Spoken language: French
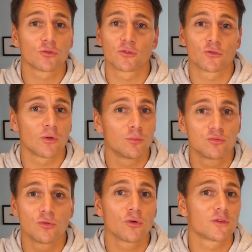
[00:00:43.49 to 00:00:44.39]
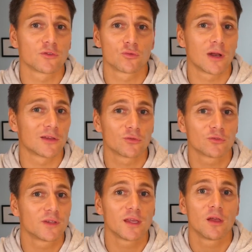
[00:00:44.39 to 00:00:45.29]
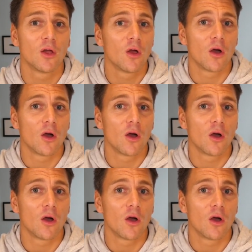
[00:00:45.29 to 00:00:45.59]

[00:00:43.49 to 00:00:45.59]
que ce soit le boulot, que ce soit la santé,